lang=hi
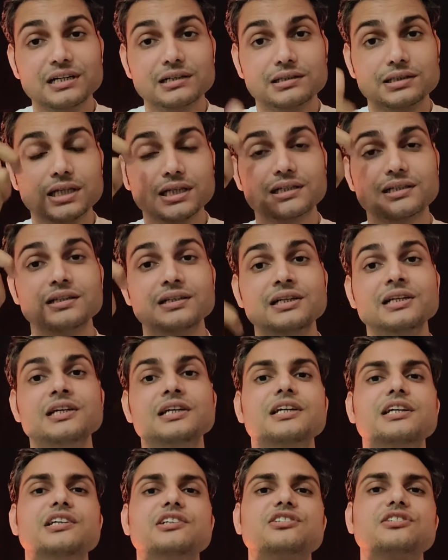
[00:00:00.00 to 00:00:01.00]
मिनट तक
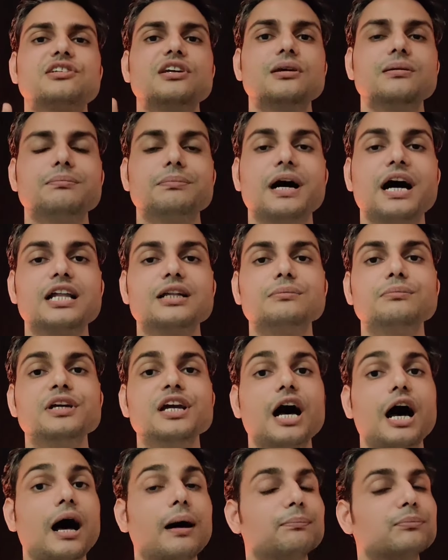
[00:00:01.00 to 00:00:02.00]
इसके बाद में
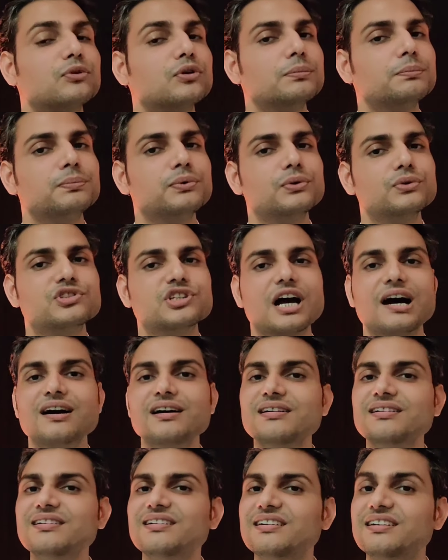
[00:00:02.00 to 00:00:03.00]
आपको पूजा
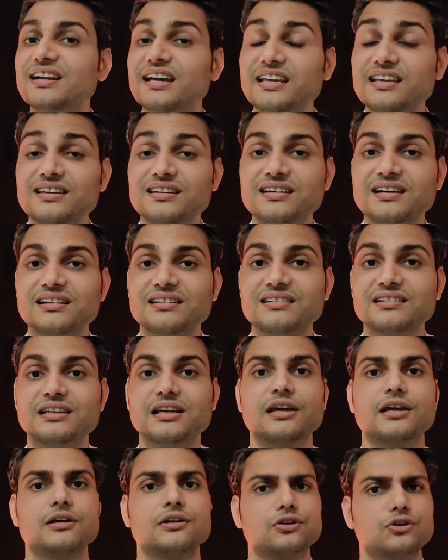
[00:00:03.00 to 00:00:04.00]
नहीं करनी
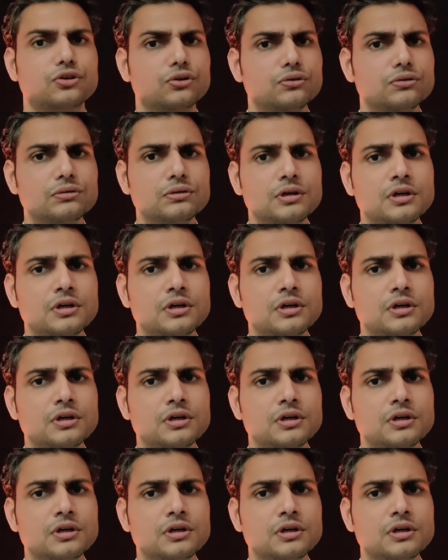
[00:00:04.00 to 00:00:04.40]
है क्यों